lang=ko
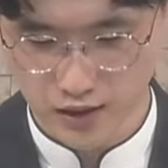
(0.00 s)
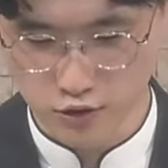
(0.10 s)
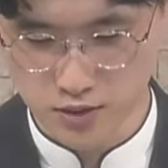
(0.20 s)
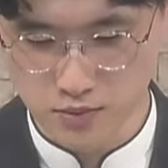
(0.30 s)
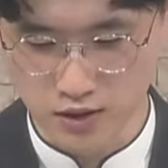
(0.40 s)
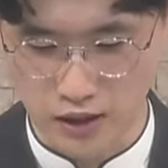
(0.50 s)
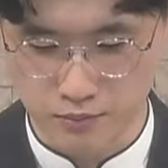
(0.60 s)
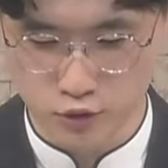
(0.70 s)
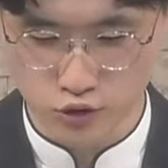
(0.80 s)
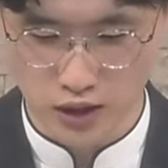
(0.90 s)
심지어
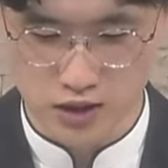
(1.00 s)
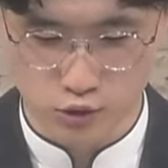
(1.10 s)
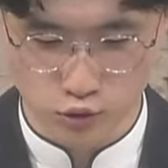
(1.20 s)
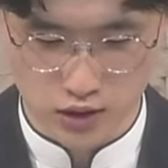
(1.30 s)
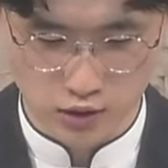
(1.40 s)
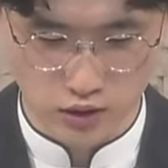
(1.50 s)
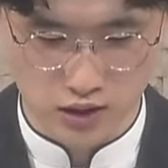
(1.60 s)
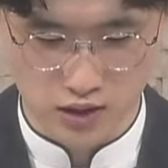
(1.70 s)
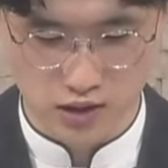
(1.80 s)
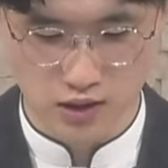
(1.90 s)
남유다의 지도자들과
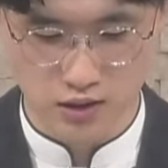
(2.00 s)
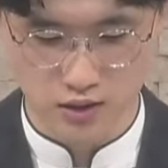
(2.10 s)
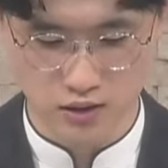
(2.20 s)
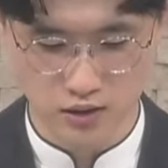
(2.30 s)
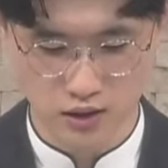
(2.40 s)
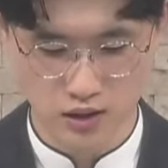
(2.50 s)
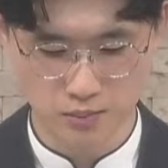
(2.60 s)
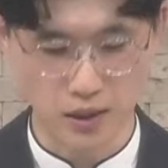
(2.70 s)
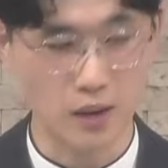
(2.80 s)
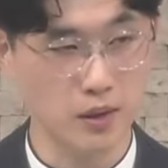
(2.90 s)
지식인들은
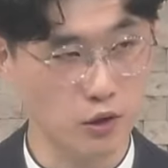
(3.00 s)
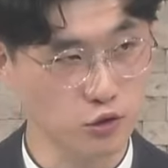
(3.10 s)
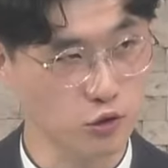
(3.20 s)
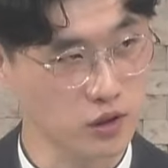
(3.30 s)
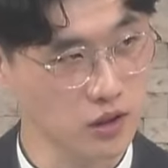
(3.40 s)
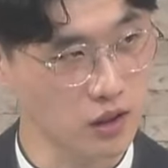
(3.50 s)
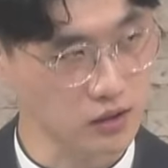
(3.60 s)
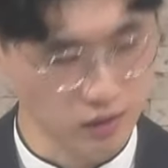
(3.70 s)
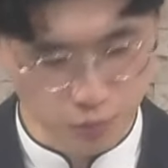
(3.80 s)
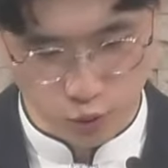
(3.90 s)
바벨론으로
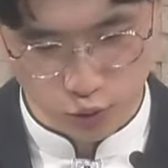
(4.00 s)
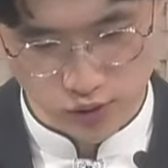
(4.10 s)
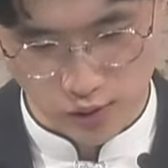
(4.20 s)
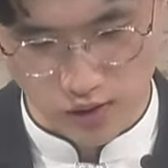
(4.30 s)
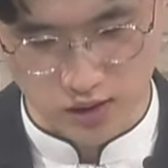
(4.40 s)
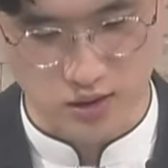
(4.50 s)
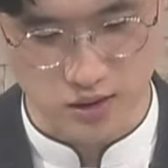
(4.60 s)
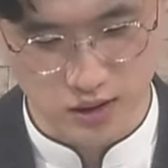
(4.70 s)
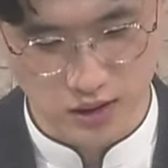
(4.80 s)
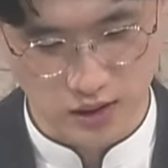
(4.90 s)
끌려가서 포로 생활을
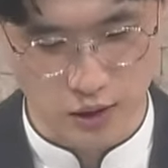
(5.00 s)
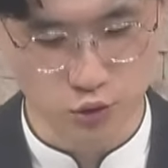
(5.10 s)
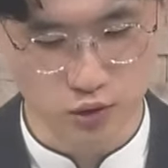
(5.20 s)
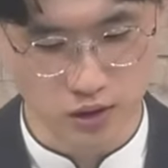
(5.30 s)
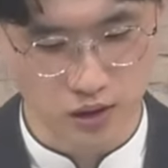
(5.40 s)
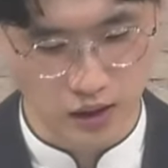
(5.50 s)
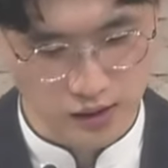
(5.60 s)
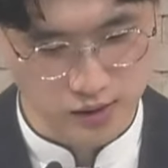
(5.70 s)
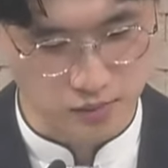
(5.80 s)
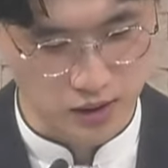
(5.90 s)

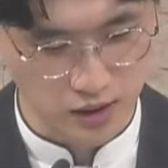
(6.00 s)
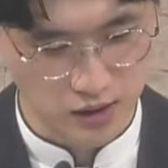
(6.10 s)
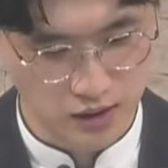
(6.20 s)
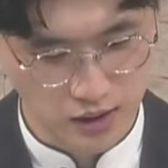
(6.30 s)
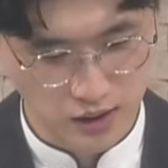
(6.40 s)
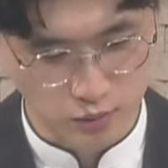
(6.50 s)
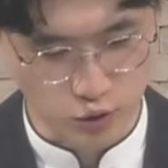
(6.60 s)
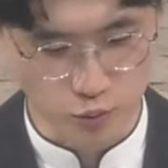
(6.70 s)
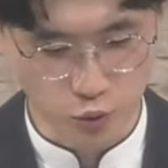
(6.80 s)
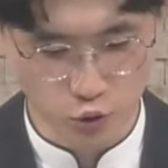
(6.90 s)
계속했습니다.
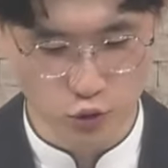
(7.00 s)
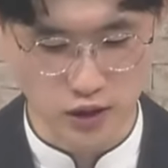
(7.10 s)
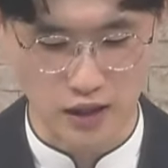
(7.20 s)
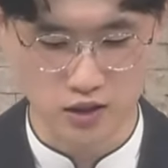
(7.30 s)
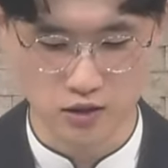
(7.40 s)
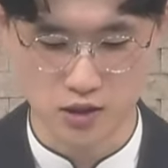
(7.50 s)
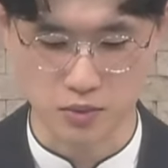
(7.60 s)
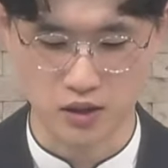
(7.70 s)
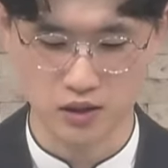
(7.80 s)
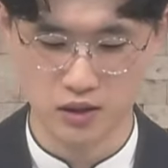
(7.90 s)
물론 포로는
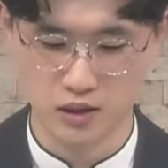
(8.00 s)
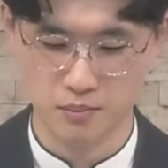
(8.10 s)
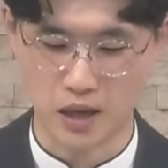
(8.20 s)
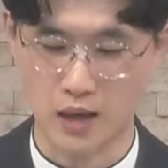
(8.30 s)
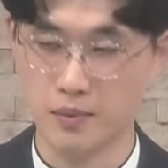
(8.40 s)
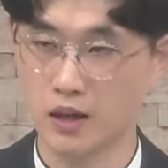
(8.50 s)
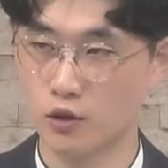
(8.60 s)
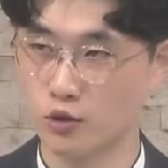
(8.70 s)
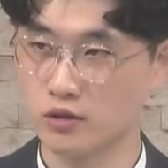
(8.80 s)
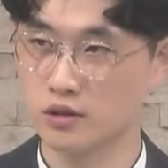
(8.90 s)
아니었지만
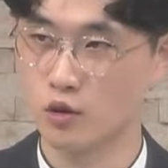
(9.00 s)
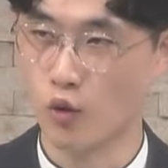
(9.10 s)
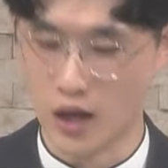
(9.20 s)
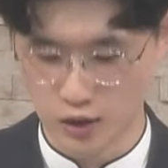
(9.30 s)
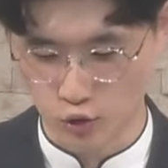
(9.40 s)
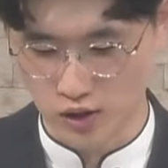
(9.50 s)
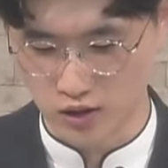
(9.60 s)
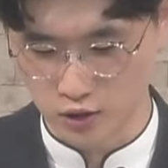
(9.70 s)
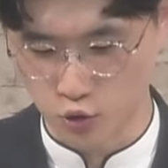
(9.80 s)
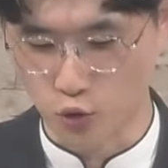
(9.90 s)
바벨론화
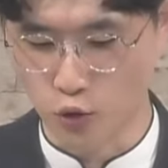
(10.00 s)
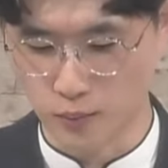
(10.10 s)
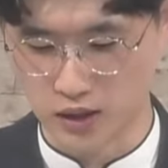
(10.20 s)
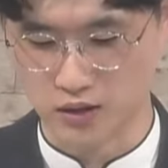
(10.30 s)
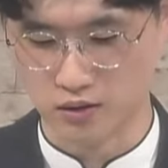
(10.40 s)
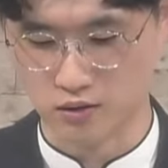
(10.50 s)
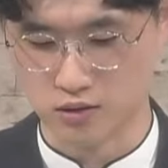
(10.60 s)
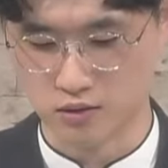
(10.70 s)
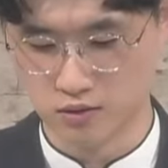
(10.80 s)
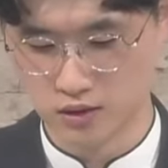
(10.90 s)
되기를 종용받은
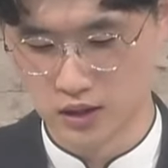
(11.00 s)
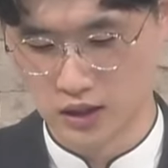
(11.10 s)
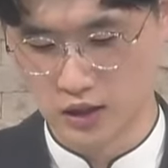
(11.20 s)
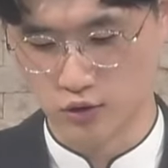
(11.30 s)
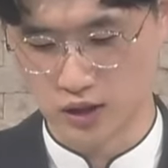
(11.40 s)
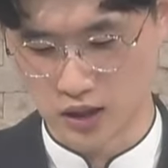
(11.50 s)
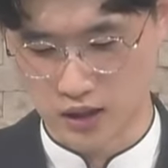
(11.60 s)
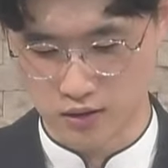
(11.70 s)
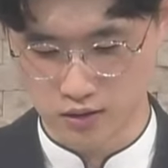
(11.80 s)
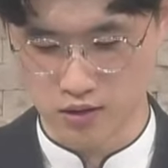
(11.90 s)
거죠. 우리가 잘
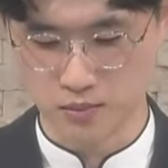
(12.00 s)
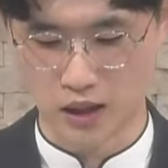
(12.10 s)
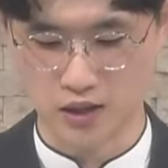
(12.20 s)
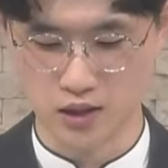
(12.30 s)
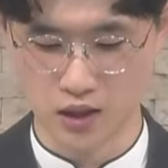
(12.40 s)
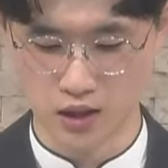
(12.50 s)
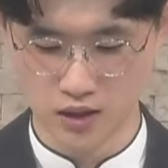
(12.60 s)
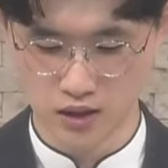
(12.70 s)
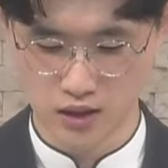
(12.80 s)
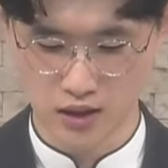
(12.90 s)
아는 것처럼 다니엘,
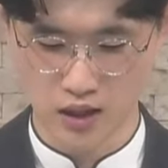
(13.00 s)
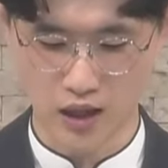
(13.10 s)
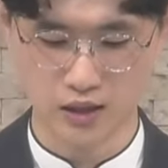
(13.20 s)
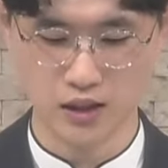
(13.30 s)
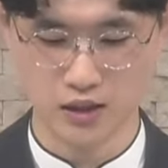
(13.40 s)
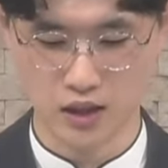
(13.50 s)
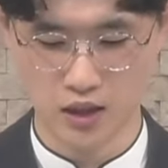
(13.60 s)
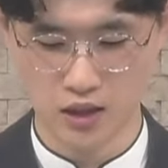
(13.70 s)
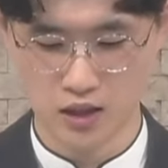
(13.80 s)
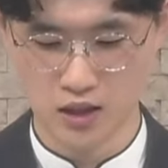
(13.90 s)

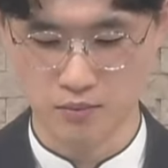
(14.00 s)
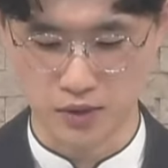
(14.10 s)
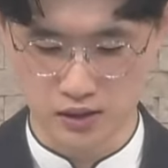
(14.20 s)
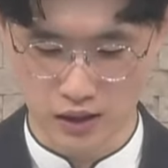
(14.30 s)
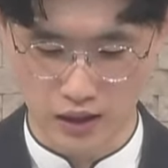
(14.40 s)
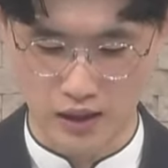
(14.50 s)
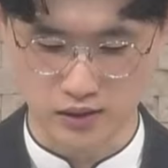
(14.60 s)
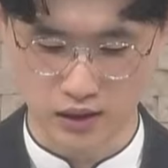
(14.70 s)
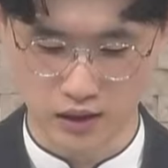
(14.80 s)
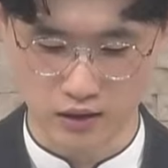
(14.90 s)
하나냐, 미사일
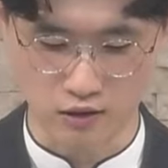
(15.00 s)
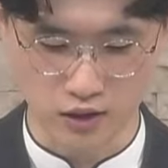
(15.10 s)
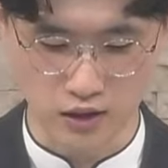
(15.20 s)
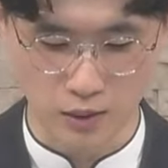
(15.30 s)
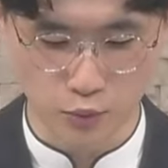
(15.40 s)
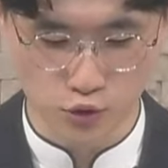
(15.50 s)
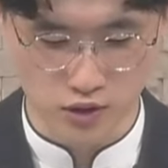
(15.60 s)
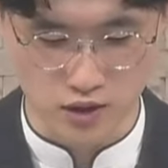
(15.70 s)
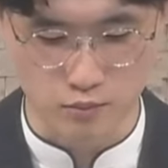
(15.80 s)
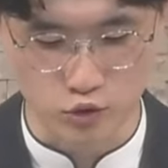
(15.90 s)
아사리아가 여기에
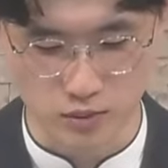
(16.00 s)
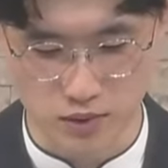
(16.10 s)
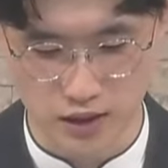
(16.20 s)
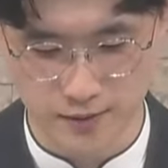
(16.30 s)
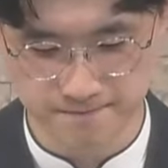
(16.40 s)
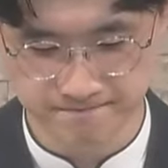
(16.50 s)
대표적인 인물입니다.